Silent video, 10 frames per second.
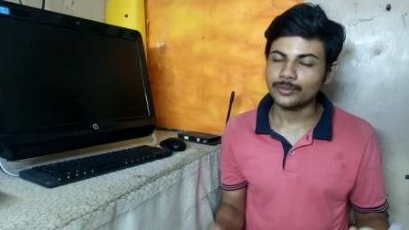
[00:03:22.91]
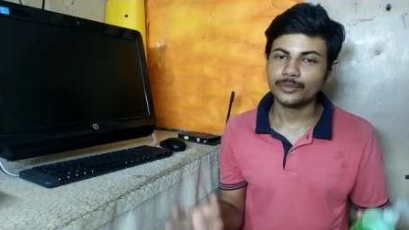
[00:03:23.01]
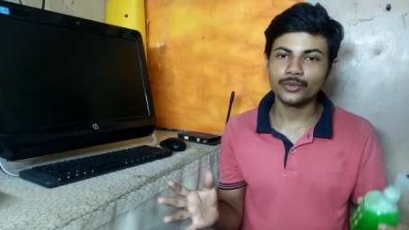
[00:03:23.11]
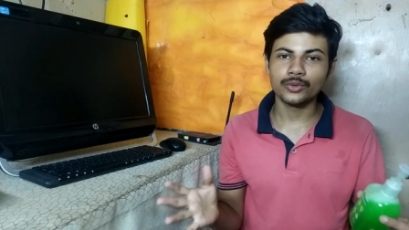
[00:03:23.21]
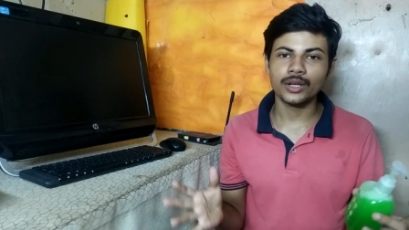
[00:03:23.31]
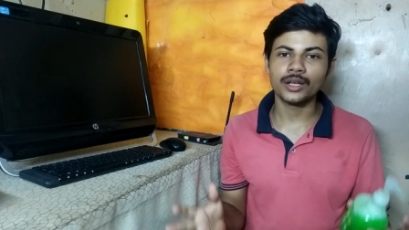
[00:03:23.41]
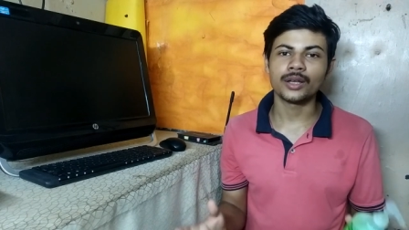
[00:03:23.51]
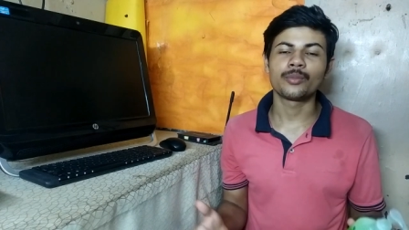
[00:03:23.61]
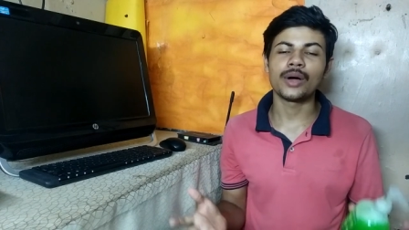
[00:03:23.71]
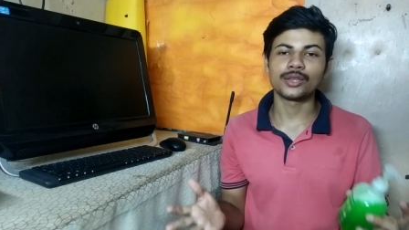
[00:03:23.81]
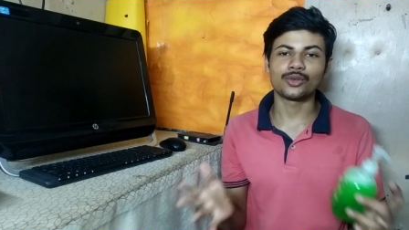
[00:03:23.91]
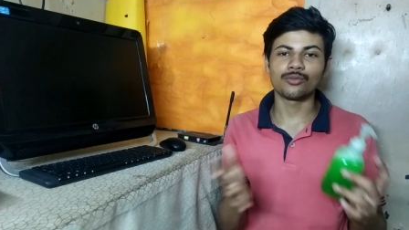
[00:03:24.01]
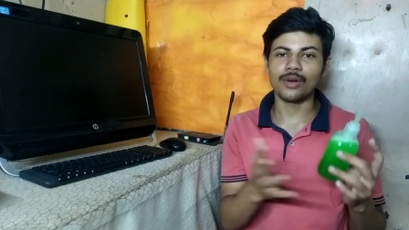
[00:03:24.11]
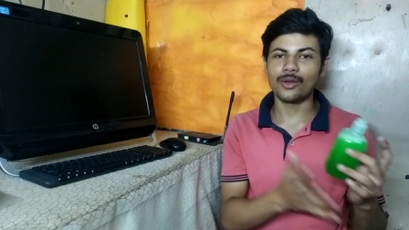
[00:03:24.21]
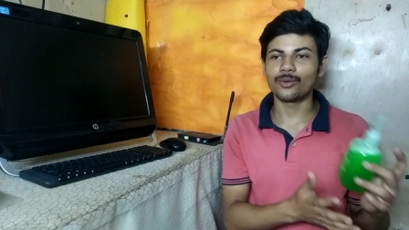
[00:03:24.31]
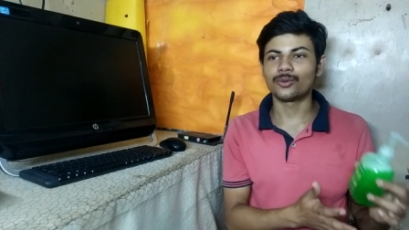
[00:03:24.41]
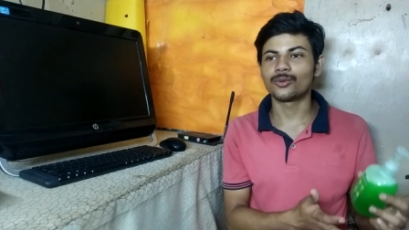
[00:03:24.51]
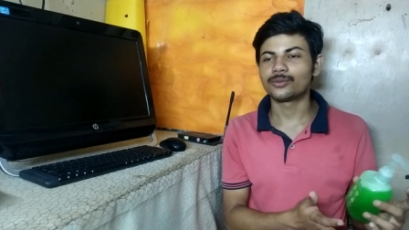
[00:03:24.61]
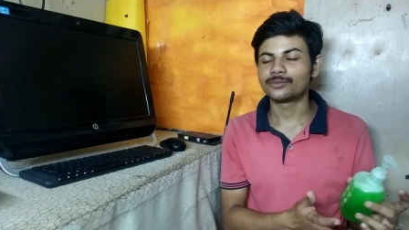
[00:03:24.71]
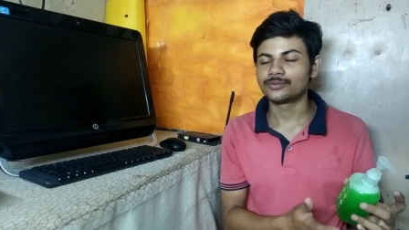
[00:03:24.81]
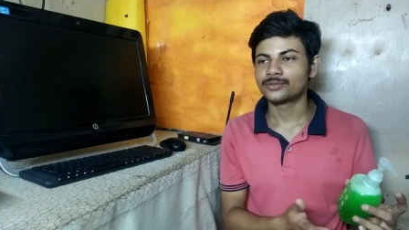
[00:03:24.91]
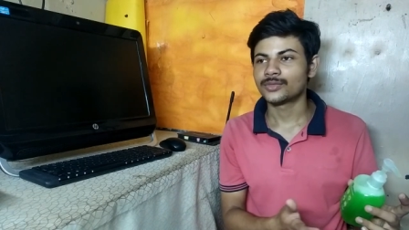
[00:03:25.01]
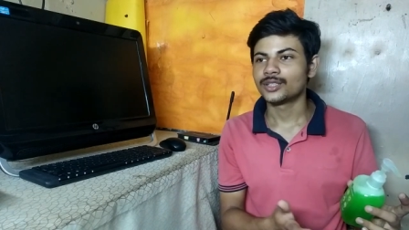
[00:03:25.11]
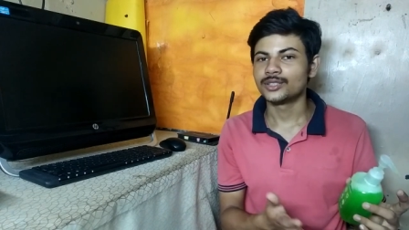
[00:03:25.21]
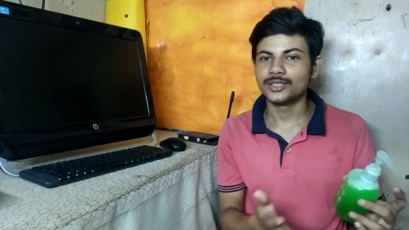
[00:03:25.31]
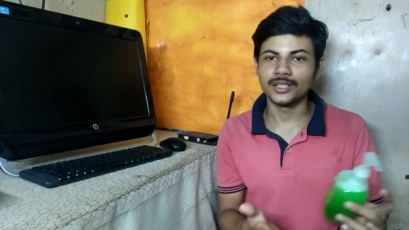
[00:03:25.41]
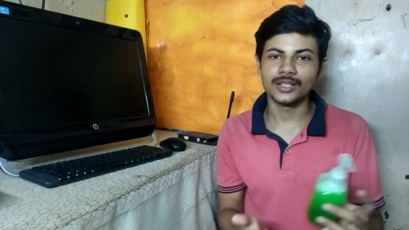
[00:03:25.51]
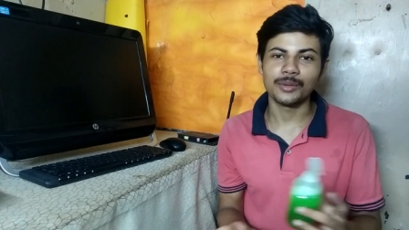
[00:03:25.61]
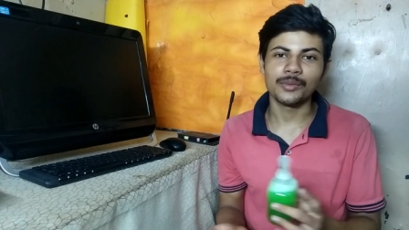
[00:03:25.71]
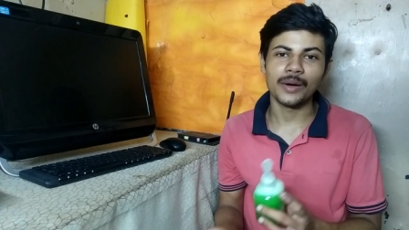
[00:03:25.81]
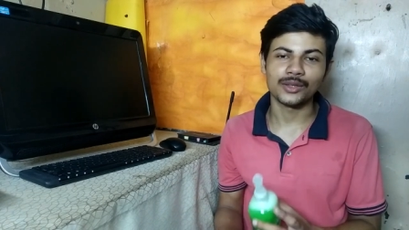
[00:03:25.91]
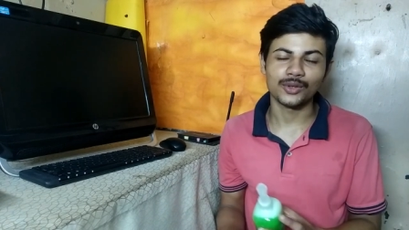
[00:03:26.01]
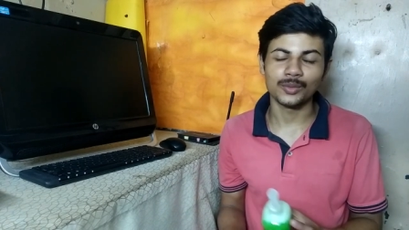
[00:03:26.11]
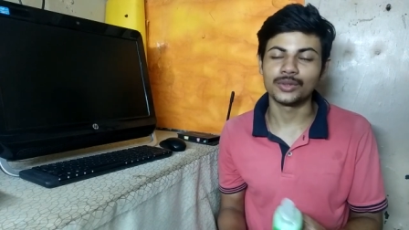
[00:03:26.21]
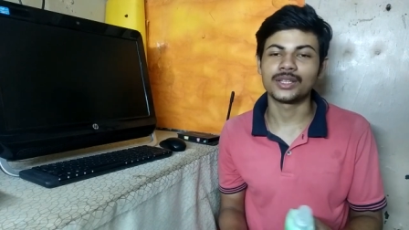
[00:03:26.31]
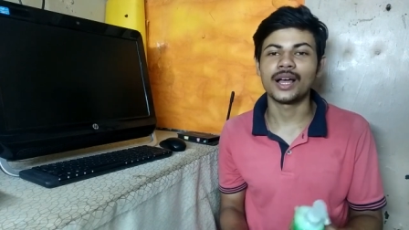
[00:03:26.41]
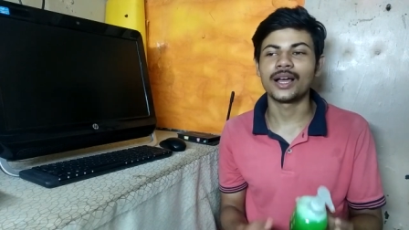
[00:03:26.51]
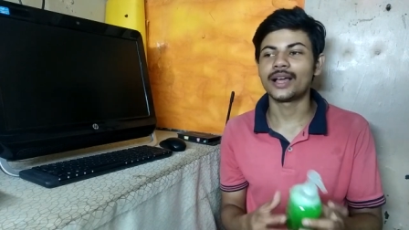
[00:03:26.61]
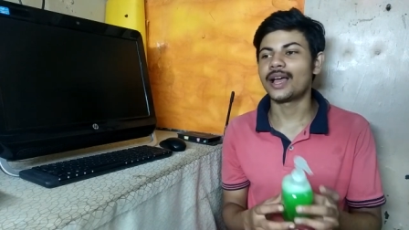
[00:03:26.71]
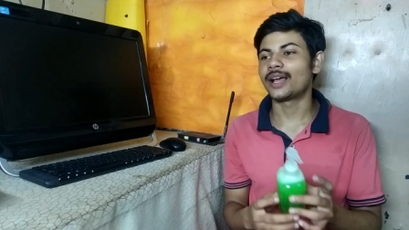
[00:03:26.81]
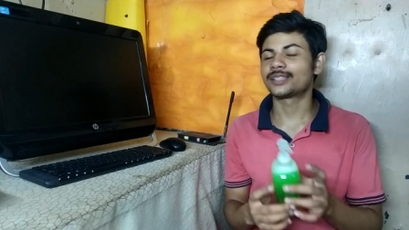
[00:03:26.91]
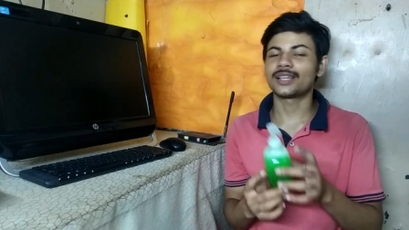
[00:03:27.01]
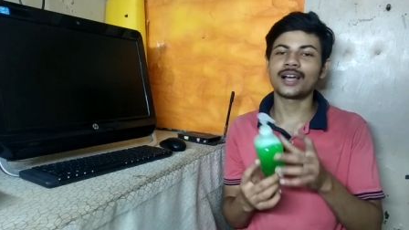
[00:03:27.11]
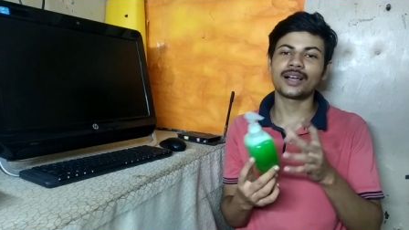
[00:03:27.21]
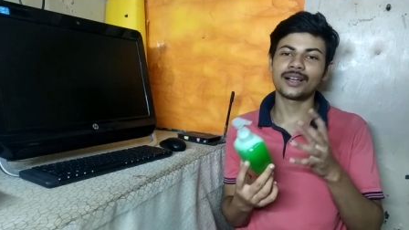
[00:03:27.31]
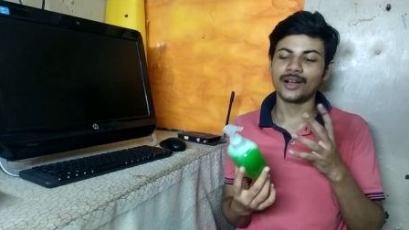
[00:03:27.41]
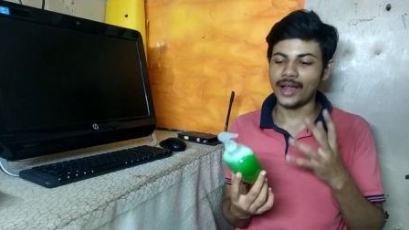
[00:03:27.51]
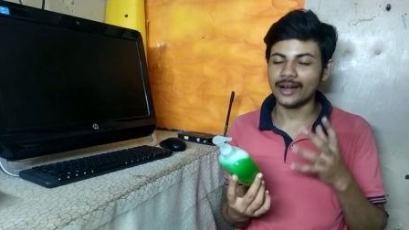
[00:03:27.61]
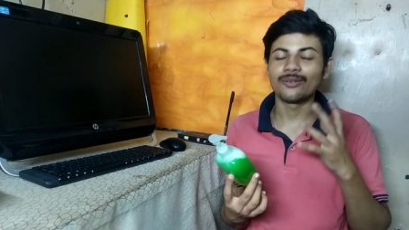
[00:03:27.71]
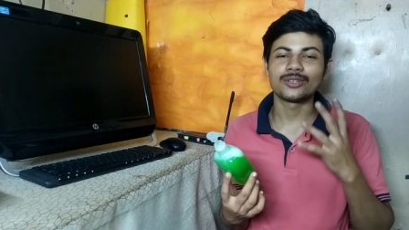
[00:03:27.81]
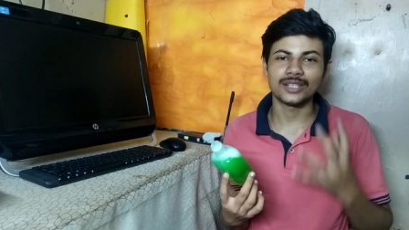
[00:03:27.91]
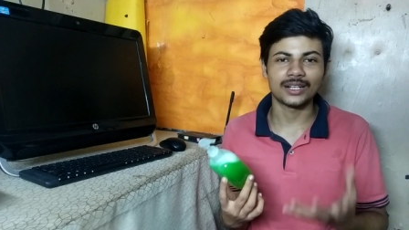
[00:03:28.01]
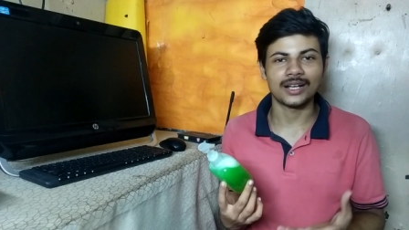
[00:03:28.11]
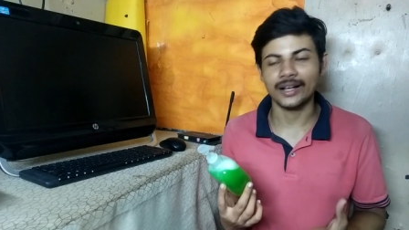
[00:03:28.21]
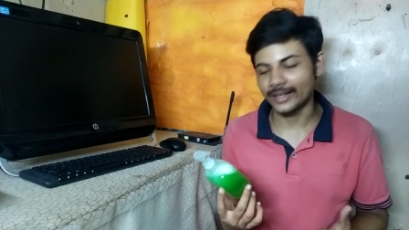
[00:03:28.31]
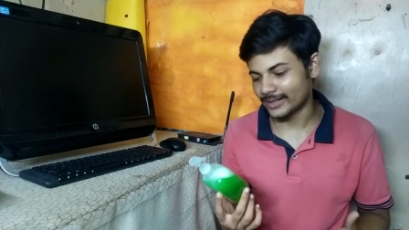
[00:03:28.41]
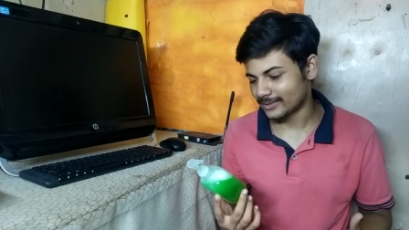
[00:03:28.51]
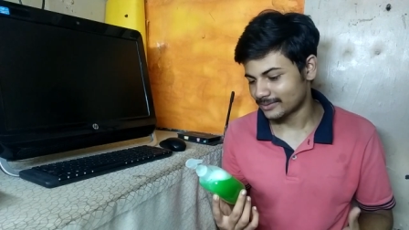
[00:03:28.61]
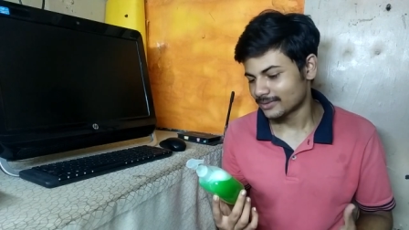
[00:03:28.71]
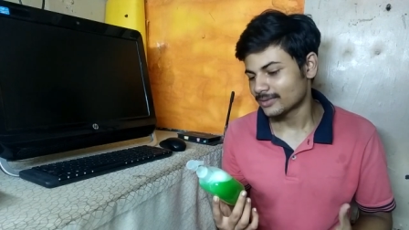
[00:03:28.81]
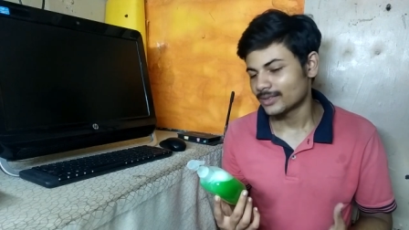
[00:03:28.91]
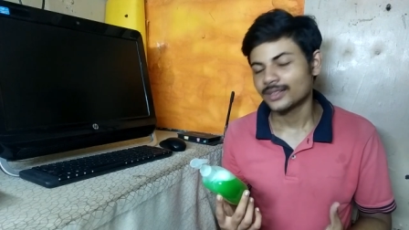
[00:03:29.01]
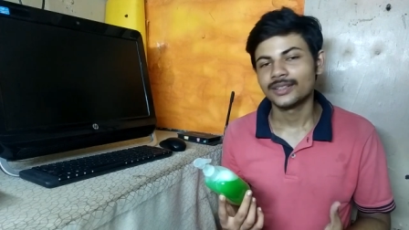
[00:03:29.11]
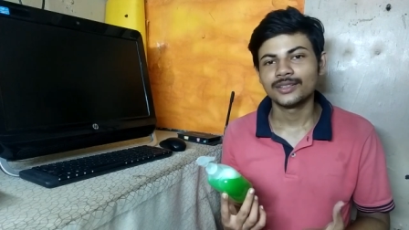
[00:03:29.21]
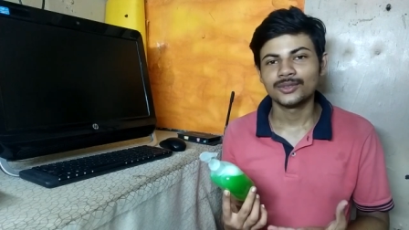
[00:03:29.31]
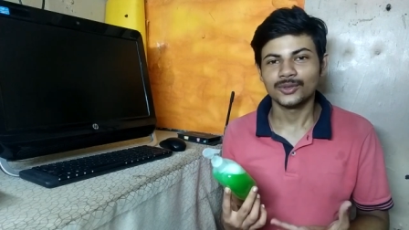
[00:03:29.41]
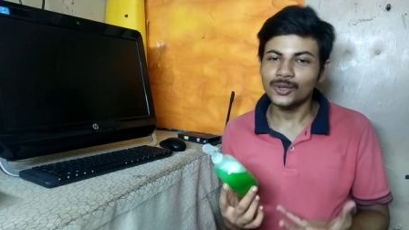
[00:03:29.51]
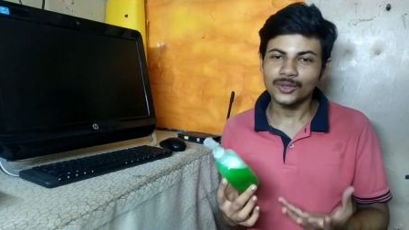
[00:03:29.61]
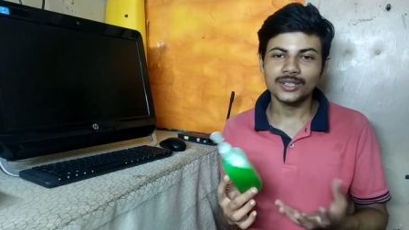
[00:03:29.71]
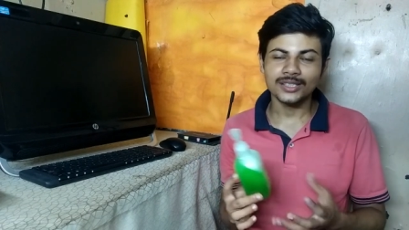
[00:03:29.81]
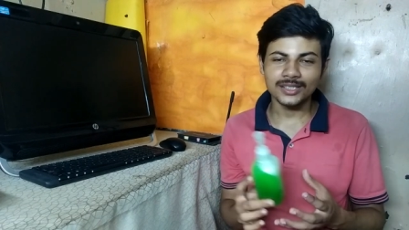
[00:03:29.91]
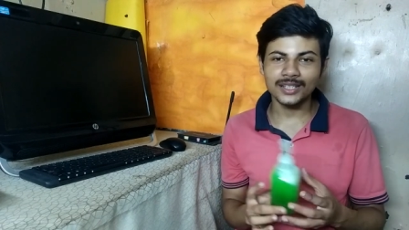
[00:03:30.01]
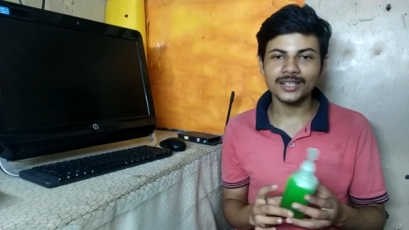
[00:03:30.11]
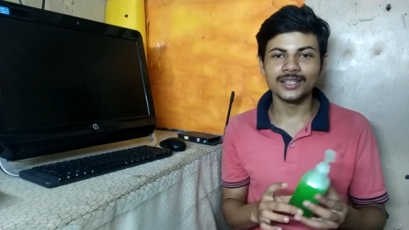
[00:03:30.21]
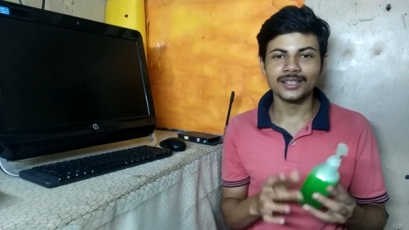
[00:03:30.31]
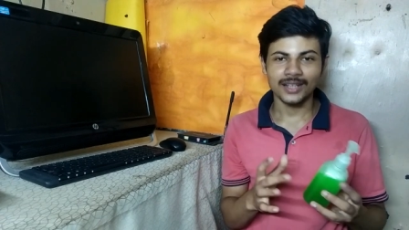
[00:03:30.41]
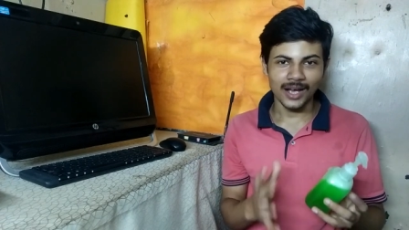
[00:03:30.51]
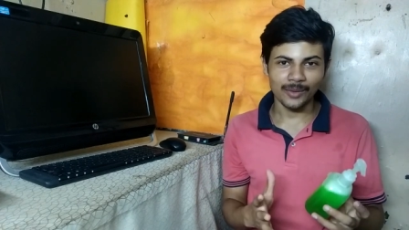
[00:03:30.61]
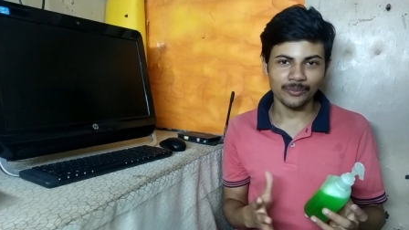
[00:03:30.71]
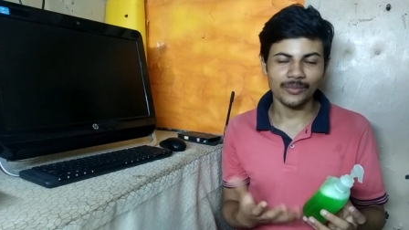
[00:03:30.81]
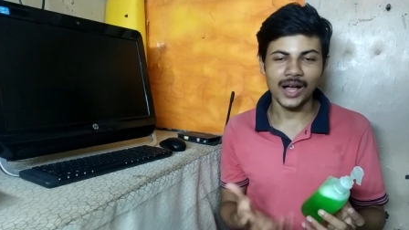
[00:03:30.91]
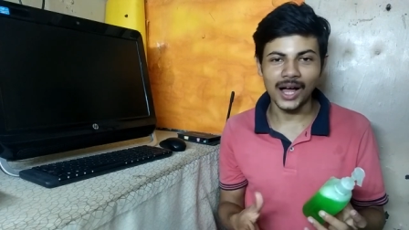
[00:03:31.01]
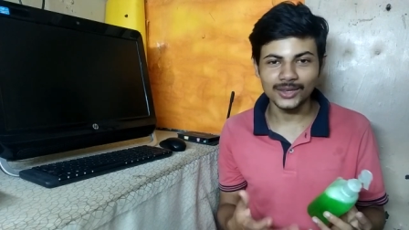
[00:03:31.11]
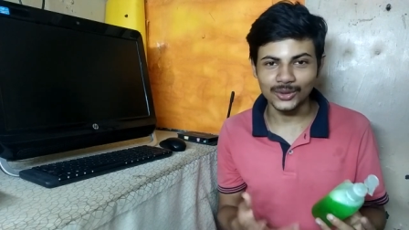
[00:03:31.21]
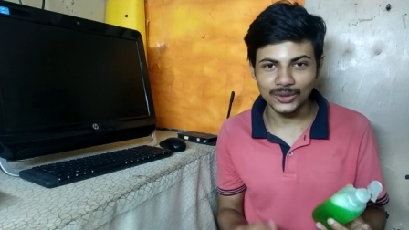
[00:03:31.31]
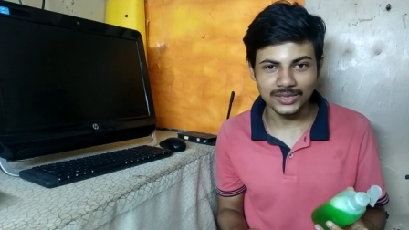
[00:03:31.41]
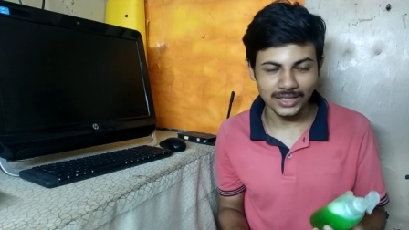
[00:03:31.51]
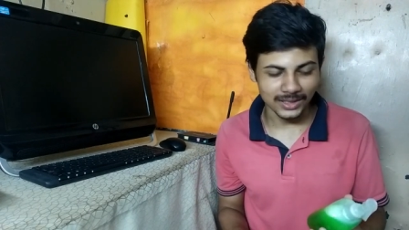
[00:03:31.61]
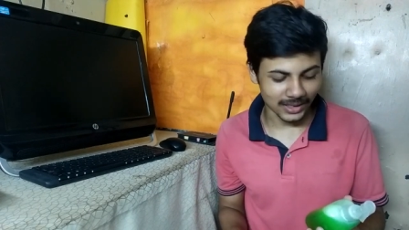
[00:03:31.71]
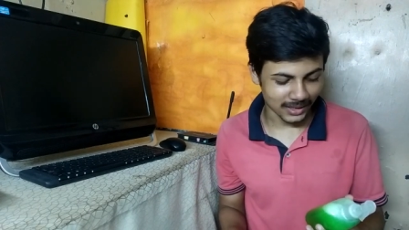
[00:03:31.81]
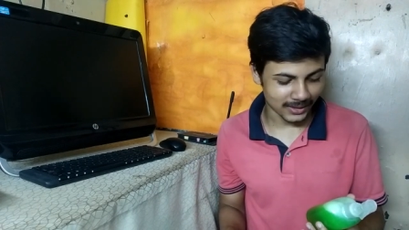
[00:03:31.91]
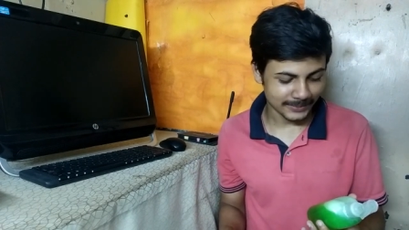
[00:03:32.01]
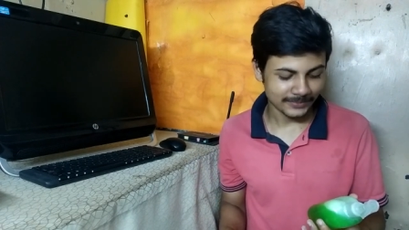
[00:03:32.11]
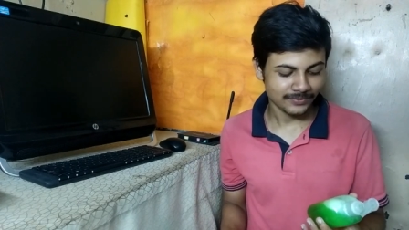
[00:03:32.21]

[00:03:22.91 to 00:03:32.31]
पूरे बाथरूम वालों को जिनका भी बाथरूम होता है ऐसा हैंड वॉश रखा करें तो इजीली हम हाथ धो सकते हैं